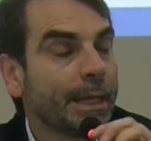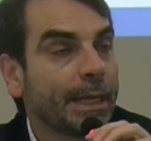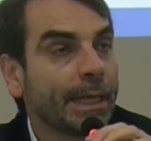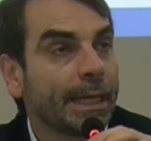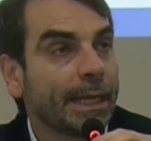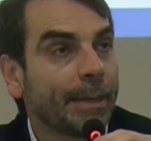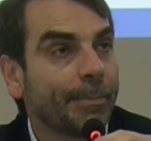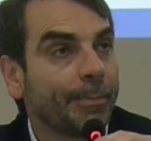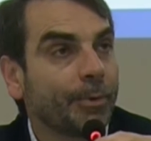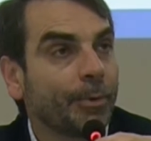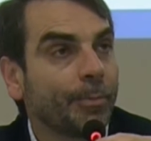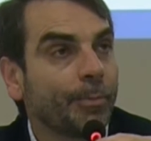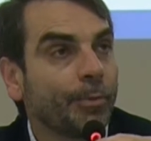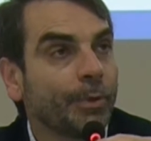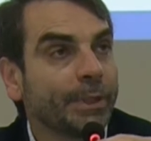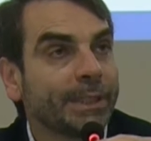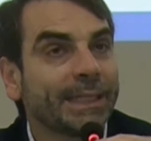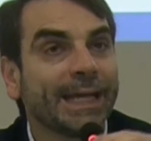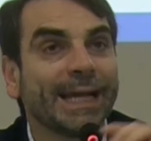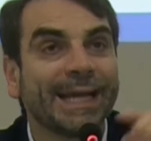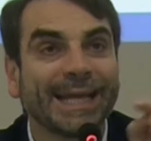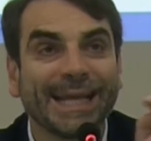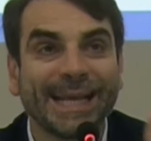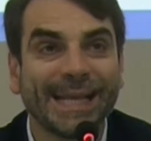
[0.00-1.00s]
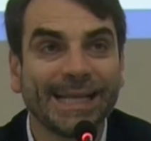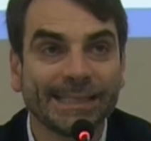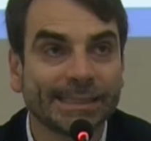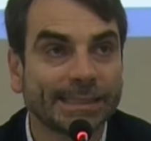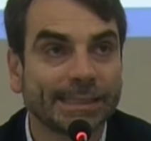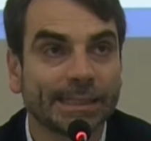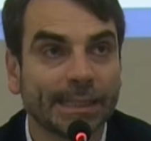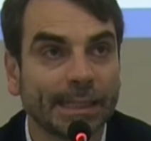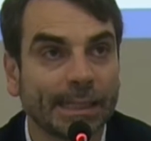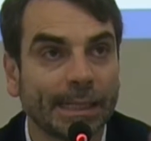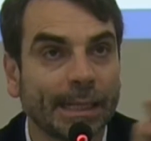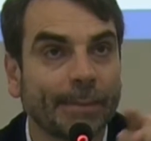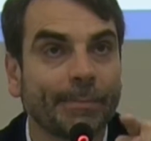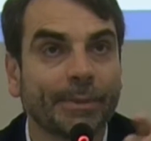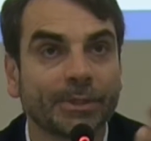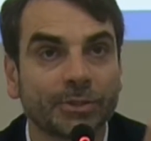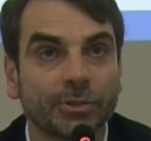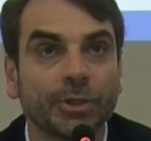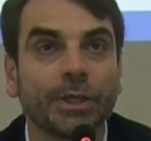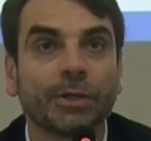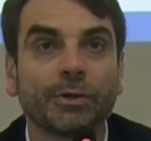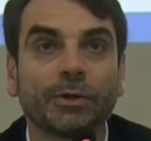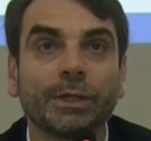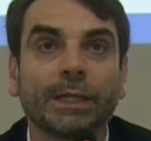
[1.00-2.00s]
la propuesta es la
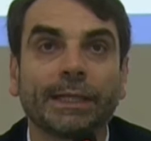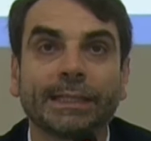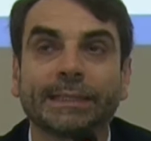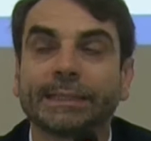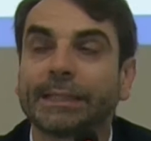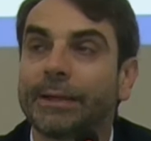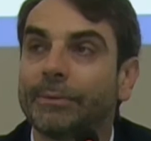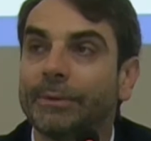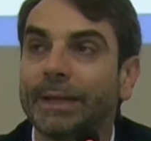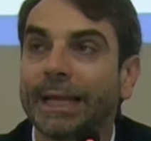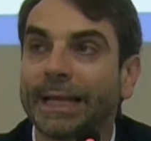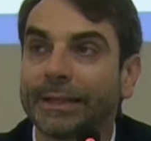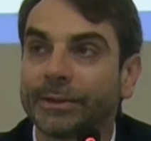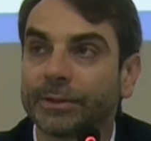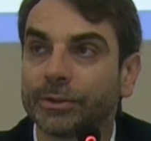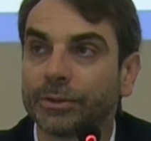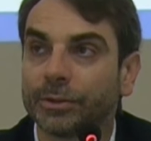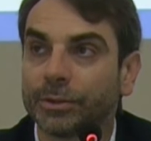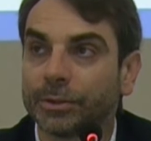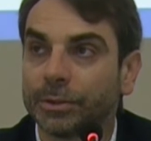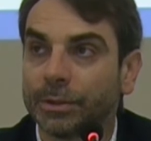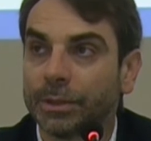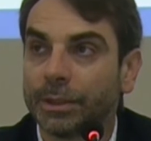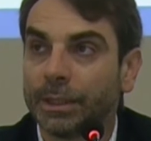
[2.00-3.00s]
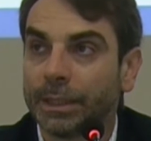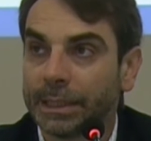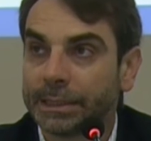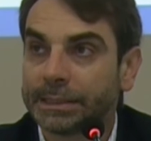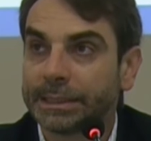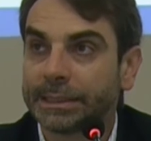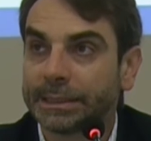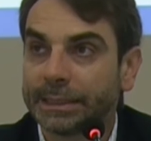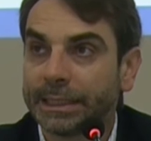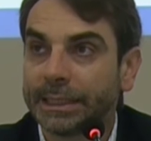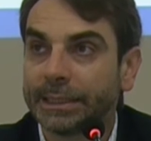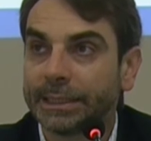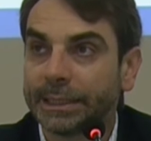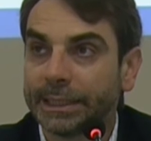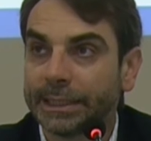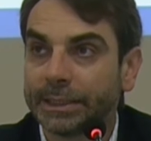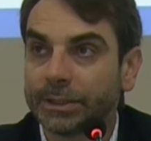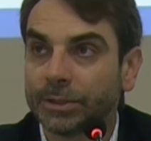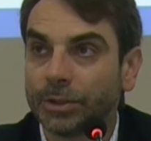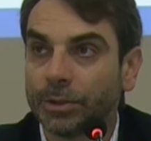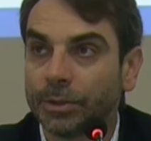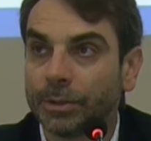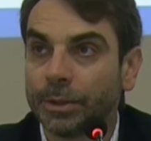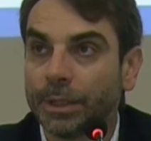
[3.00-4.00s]
persona con la que está hablando. ¿Se entiende
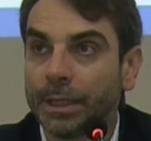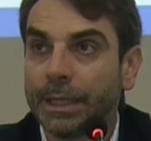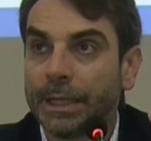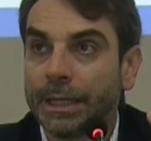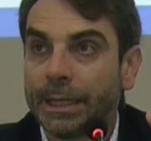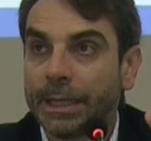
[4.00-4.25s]
esto?